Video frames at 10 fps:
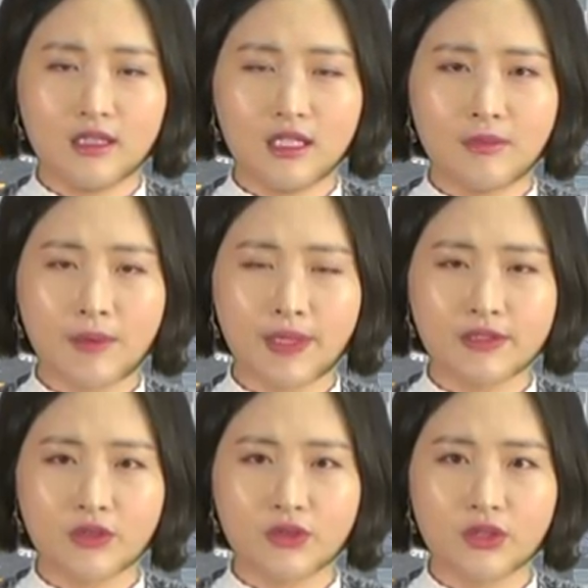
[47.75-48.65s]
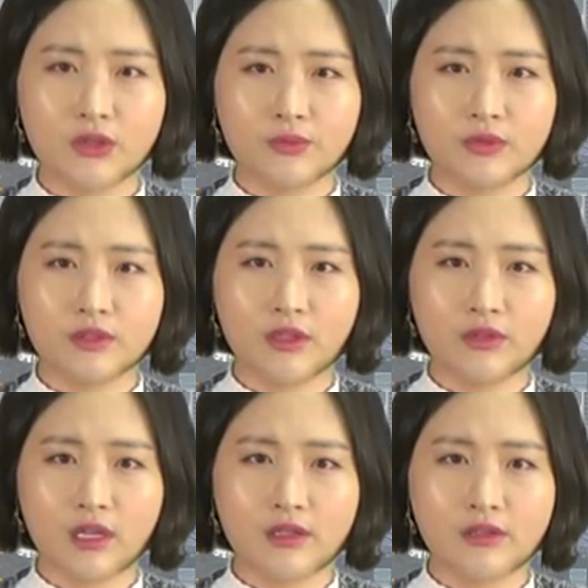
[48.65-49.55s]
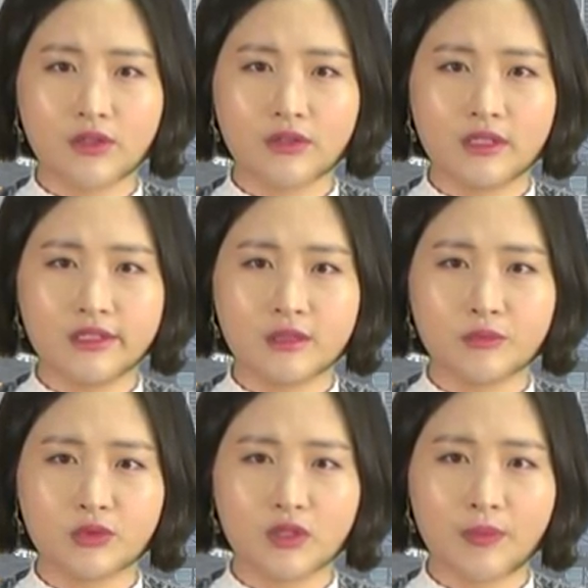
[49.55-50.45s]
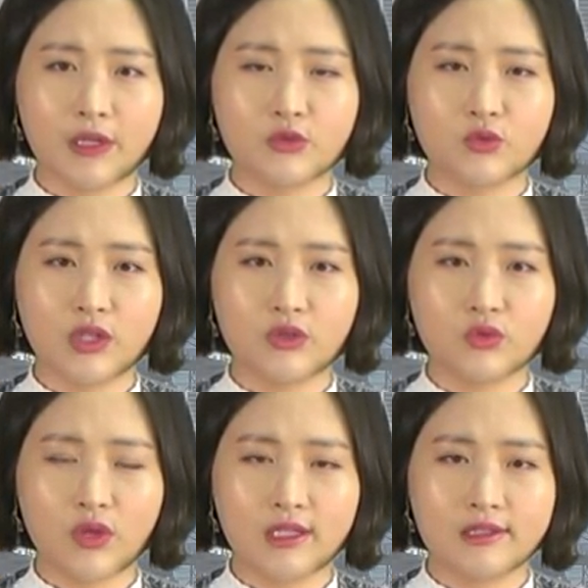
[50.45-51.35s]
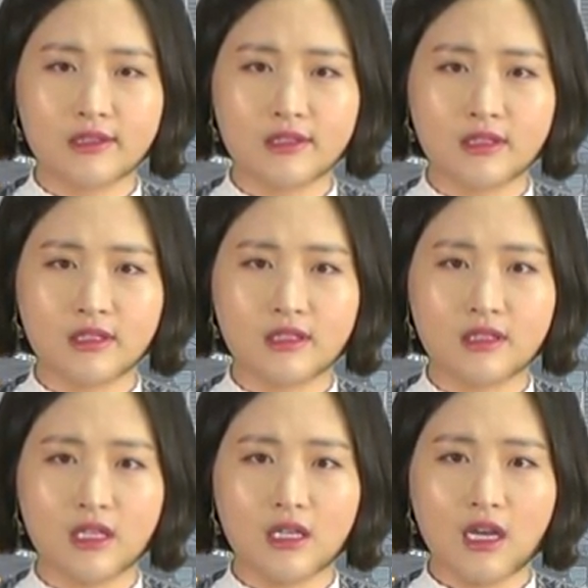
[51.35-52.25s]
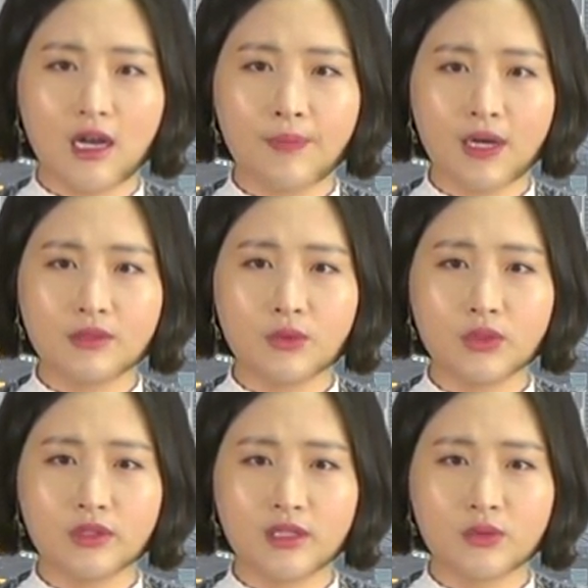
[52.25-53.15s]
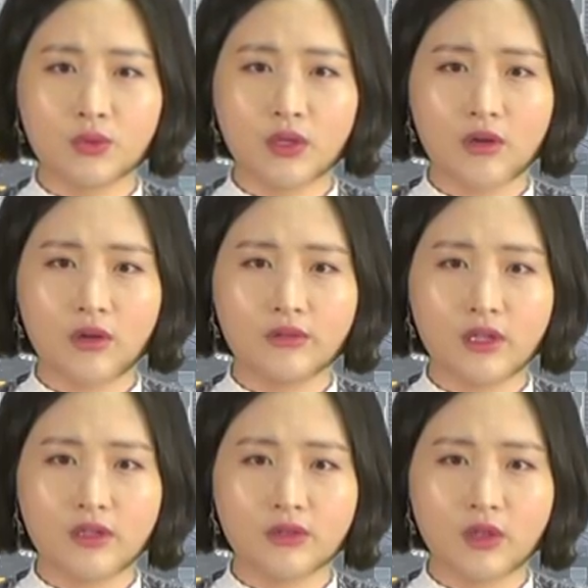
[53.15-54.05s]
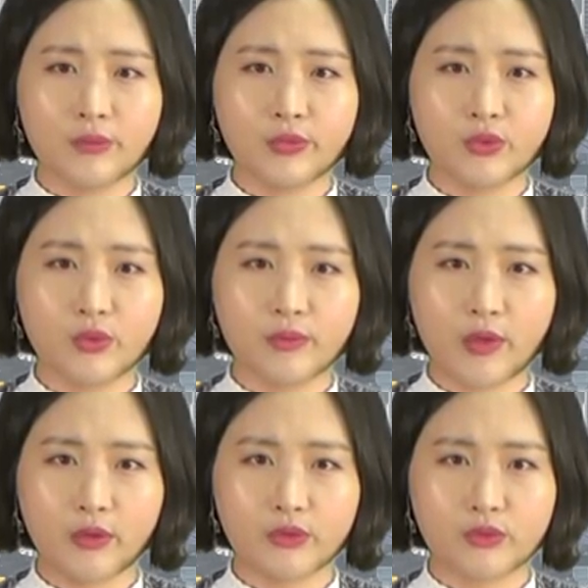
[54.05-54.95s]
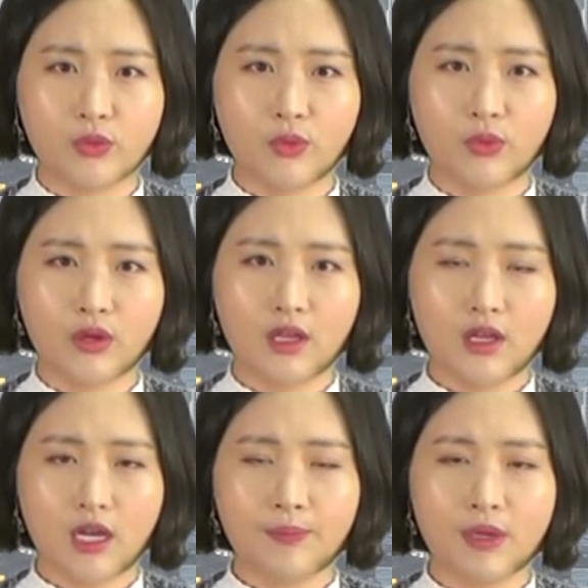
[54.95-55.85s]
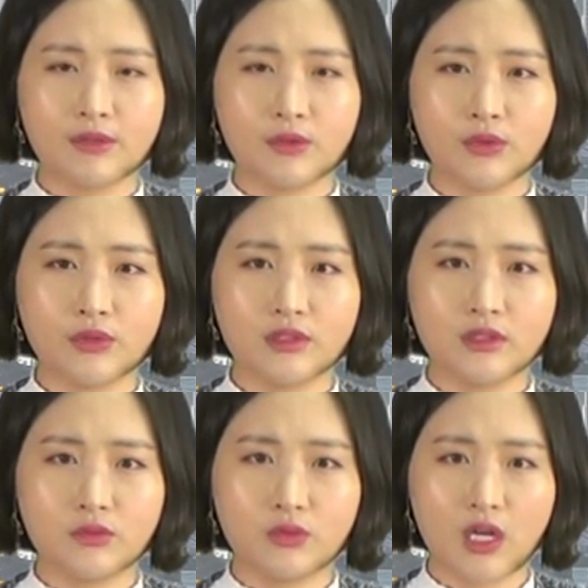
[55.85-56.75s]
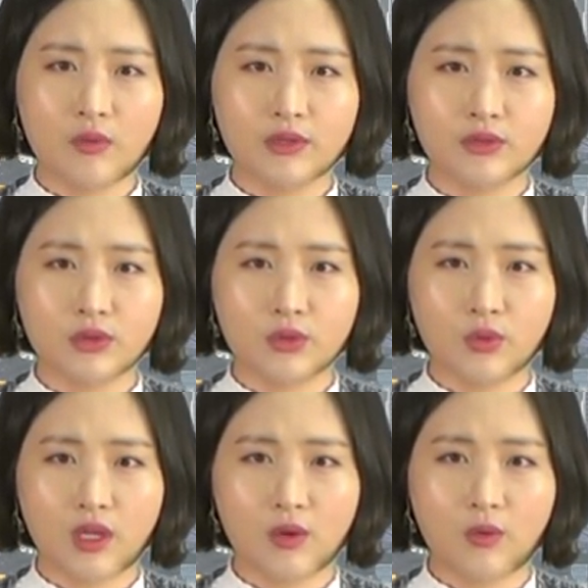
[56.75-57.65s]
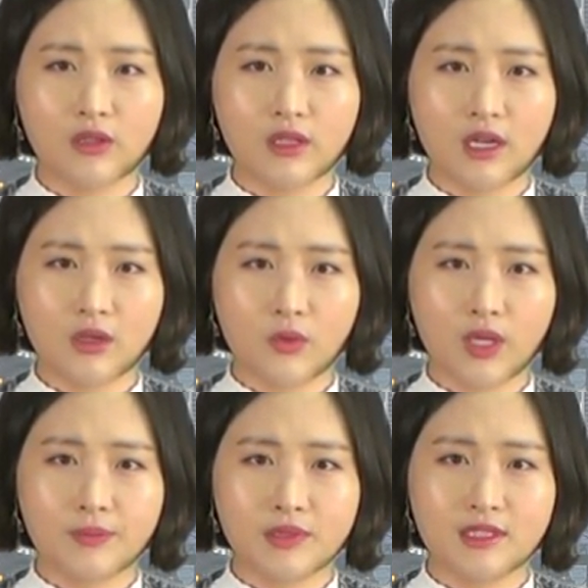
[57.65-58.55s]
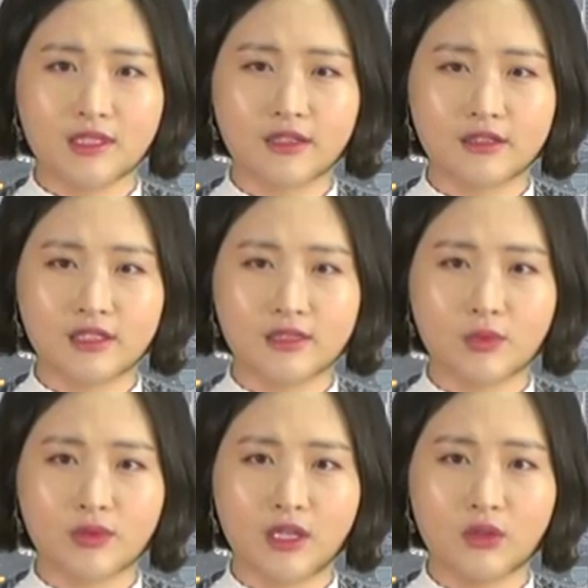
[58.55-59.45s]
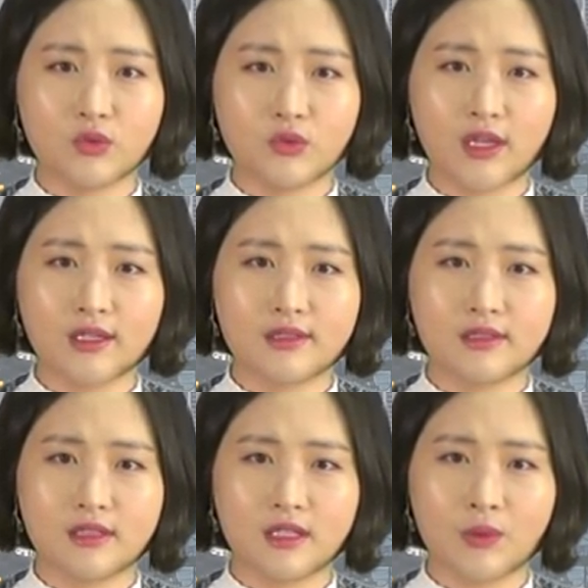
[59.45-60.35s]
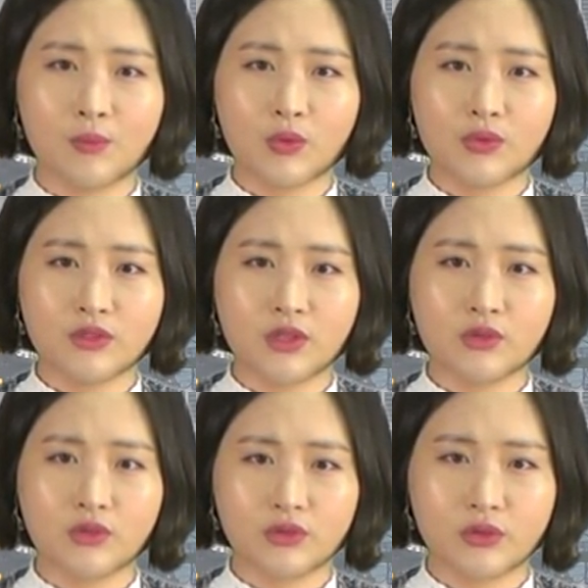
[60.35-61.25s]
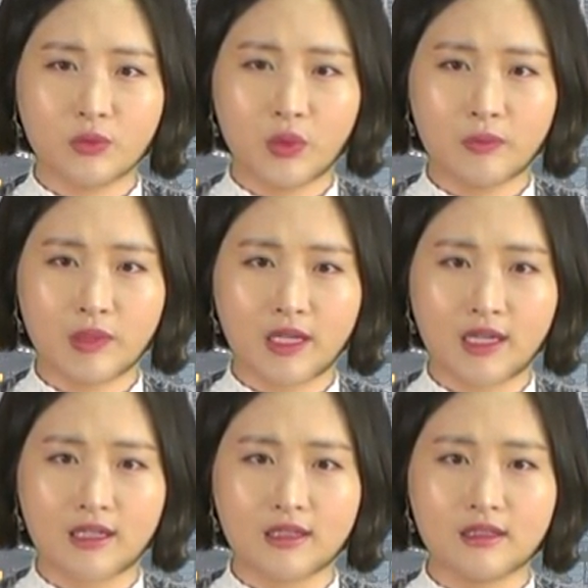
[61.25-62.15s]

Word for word: 1 8 0 0 0 TU급 컨테이너선을 일찍부터 발주한 UASC는 하파그로이드의 초대형 컨테이너선 부족을 메워주고 하파그로이드는 우량 화주를 통해 원양 항로의 입지를 다지지 못한 UASC의 선복을 채울 것으로 보입니다.